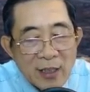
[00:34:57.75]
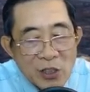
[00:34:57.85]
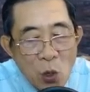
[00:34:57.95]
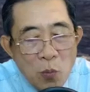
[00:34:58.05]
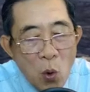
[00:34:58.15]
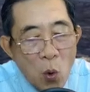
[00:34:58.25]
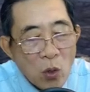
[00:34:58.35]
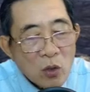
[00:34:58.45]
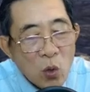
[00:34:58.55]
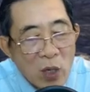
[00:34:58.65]
rốt cuộc
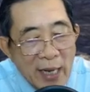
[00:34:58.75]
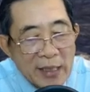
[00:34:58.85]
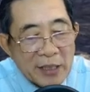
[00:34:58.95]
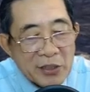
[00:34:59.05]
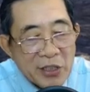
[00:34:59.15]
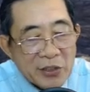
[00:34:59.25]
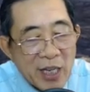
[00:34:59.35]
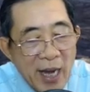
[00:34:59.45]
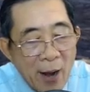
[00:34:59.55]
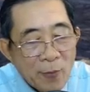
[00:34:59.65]
có lai lịch như thế
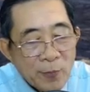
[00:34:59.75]
nào.